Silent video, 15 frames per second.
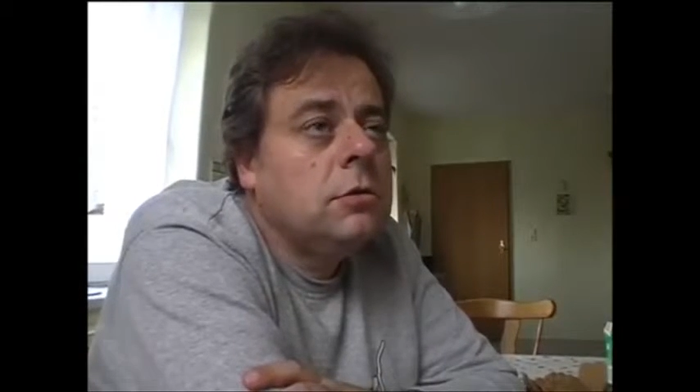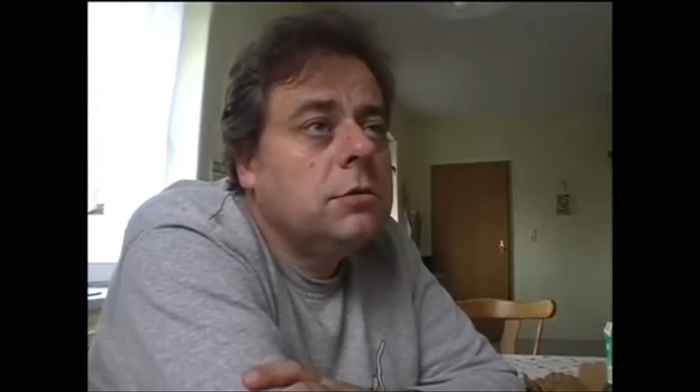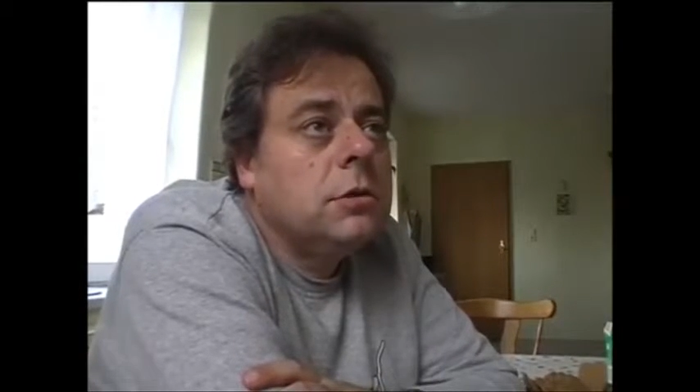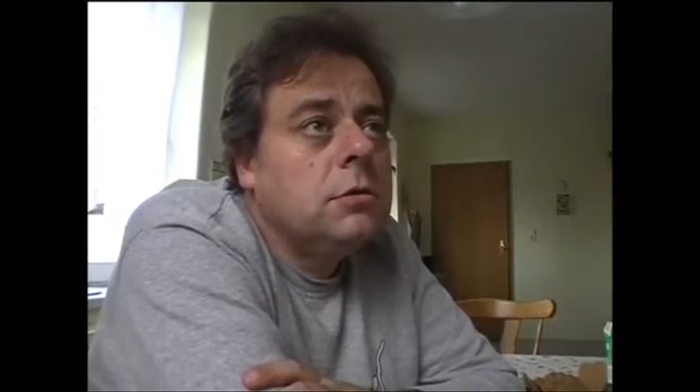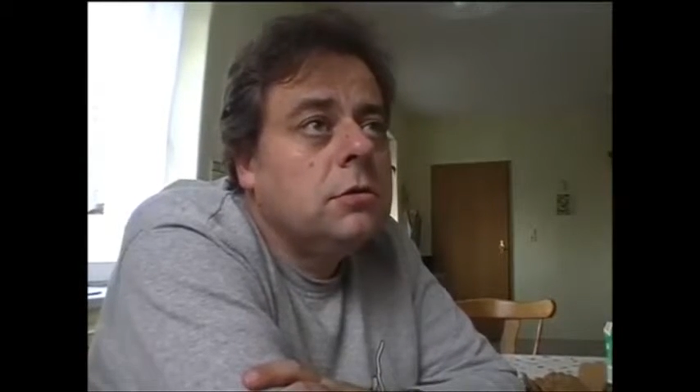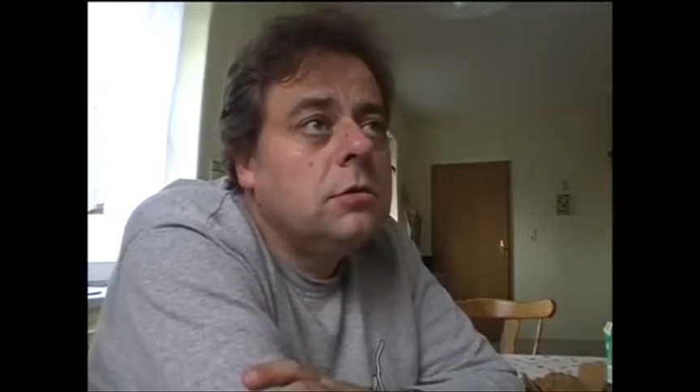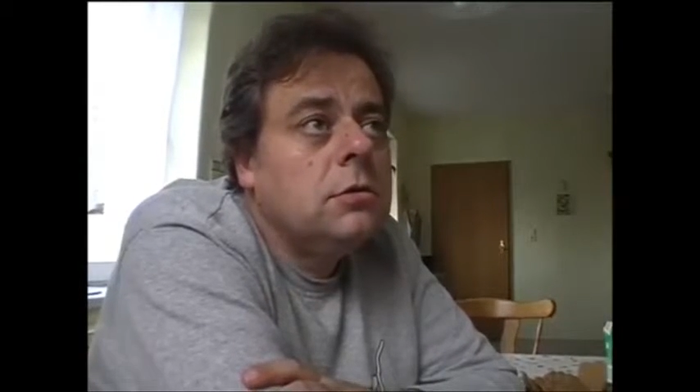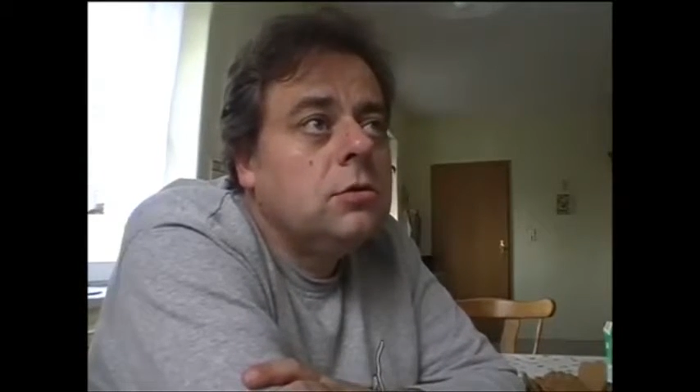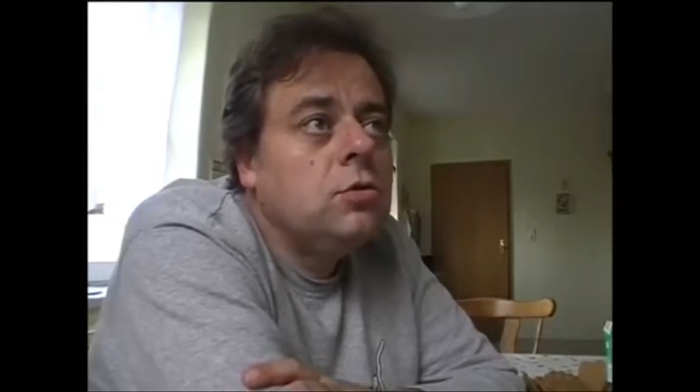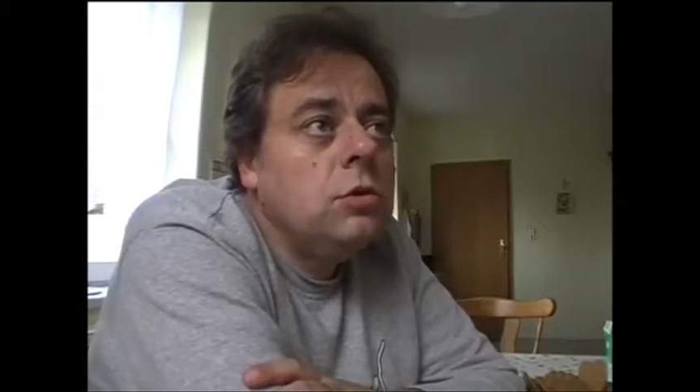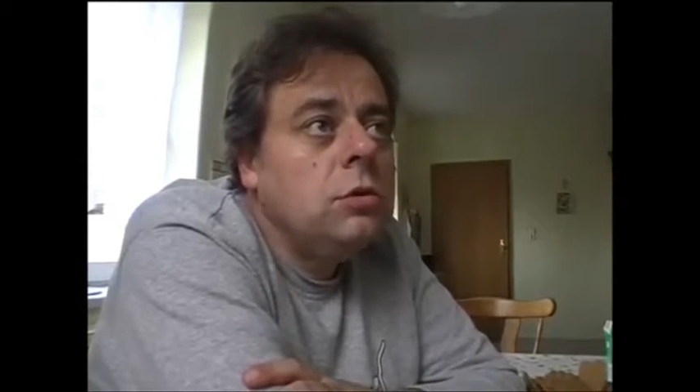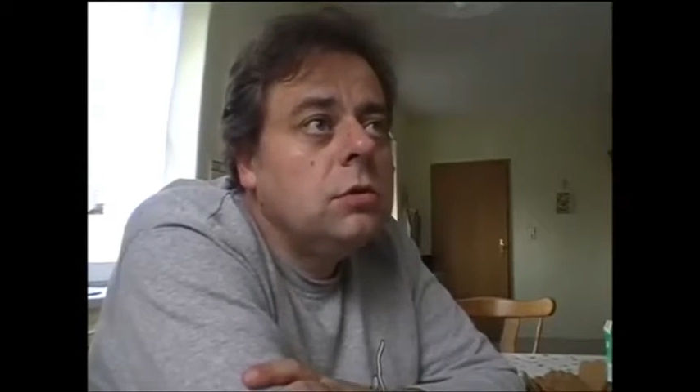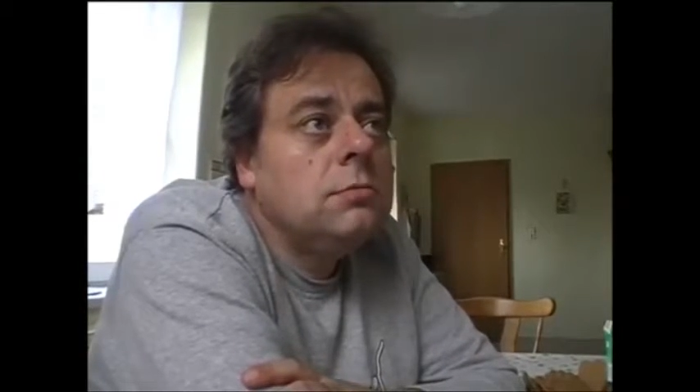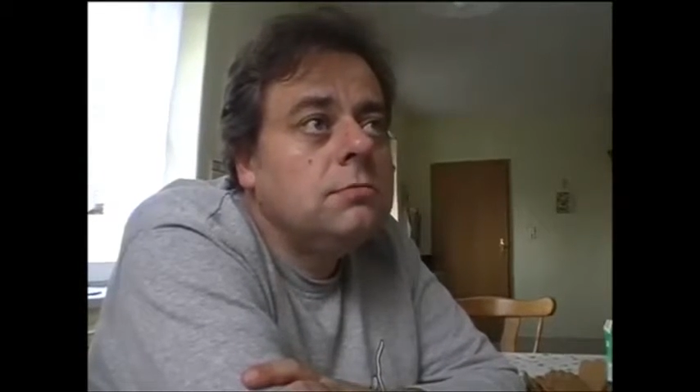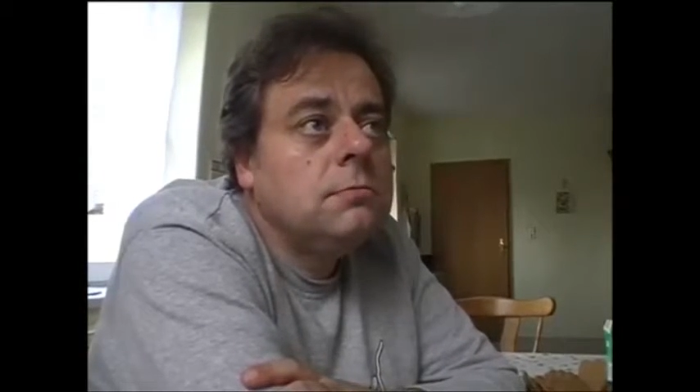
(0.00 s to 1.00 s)
halt Ende
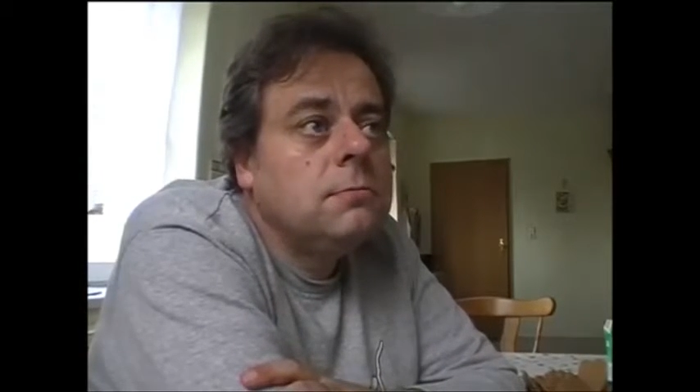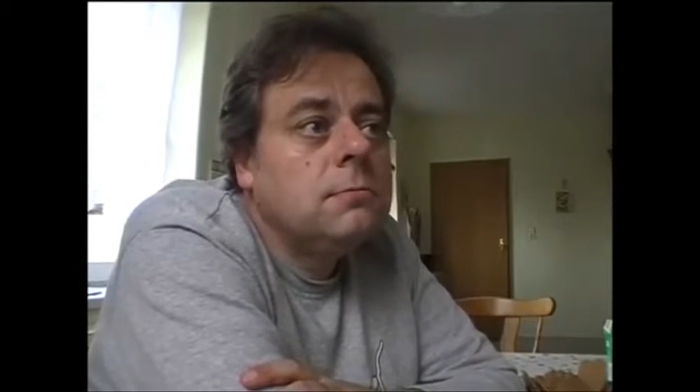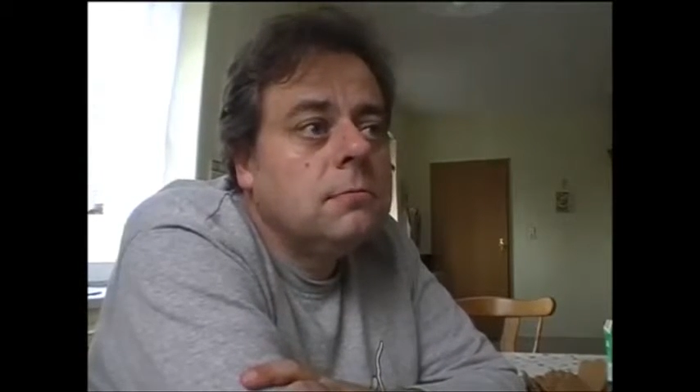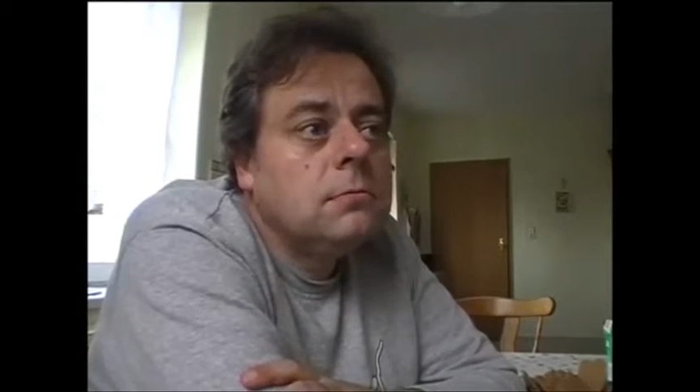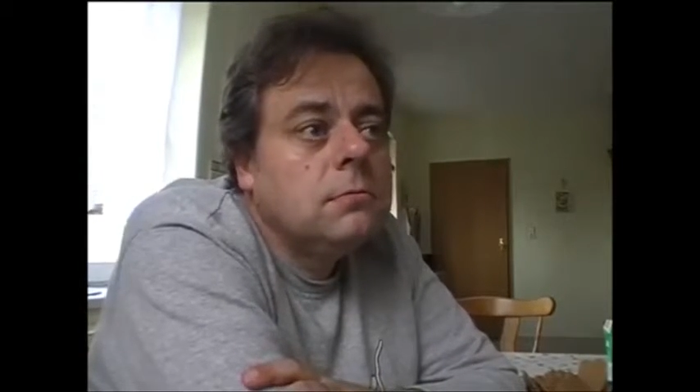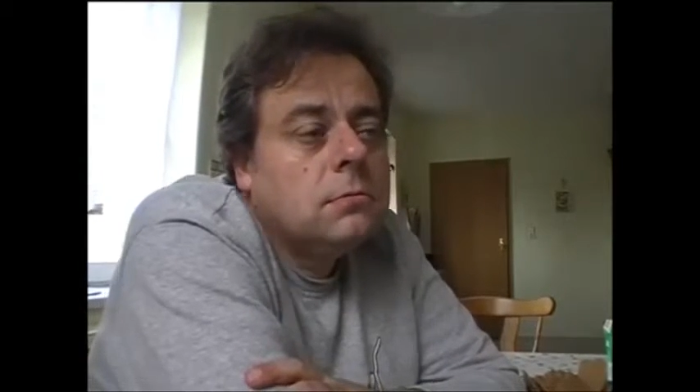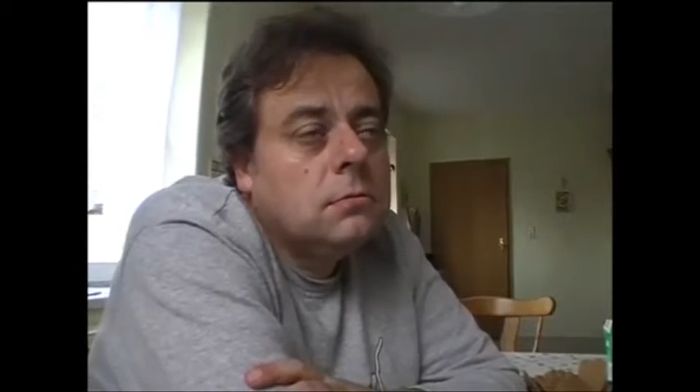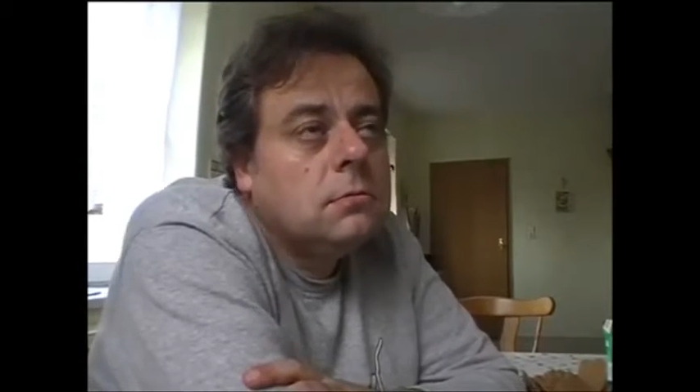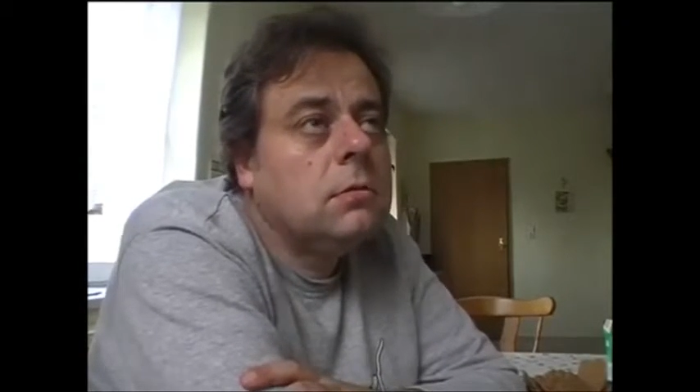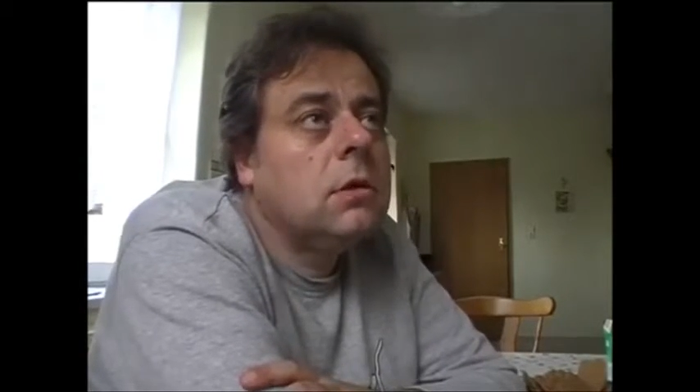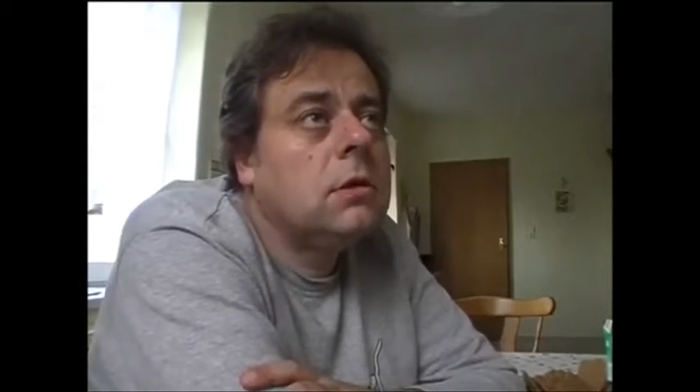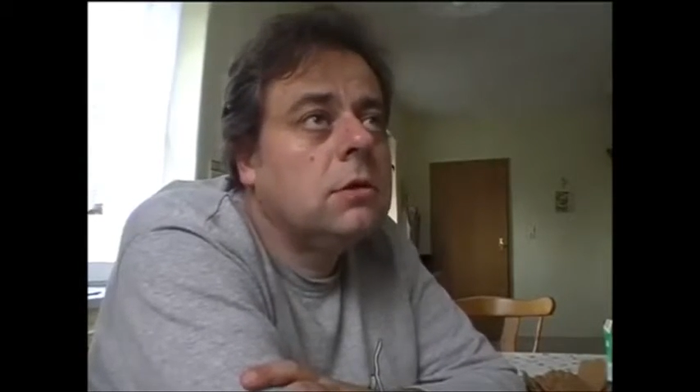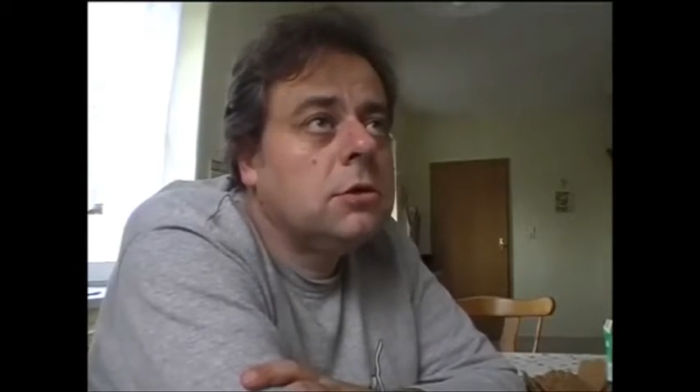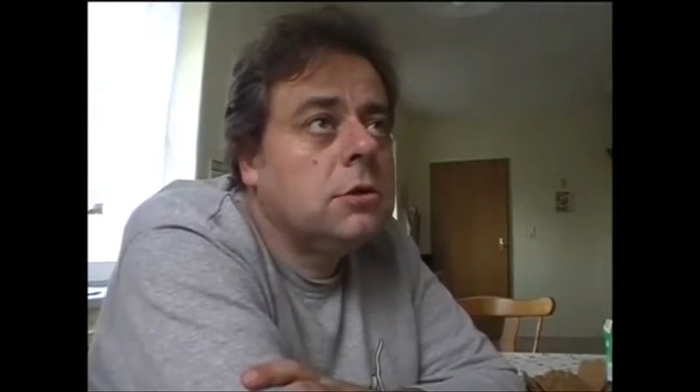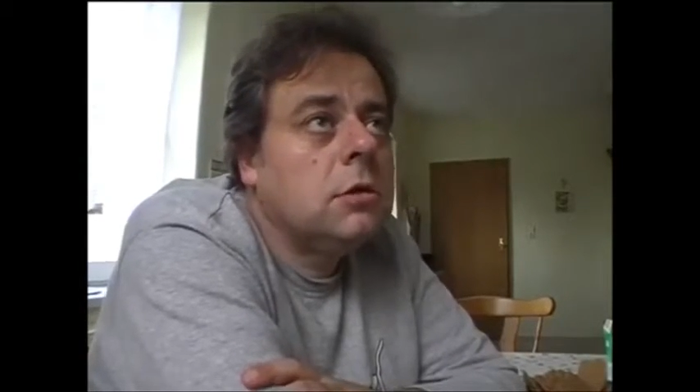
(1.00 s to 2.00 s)
Juli.
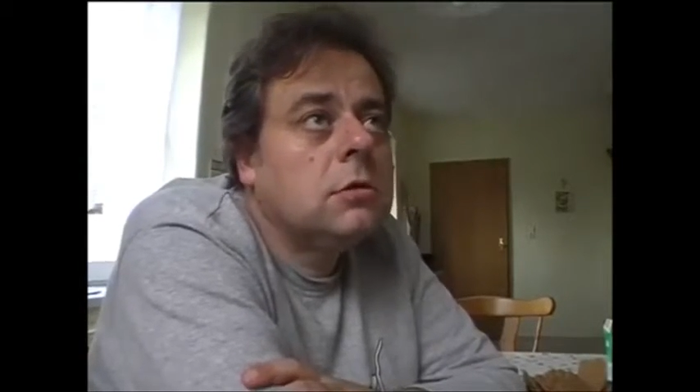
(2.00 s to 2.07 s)
Weil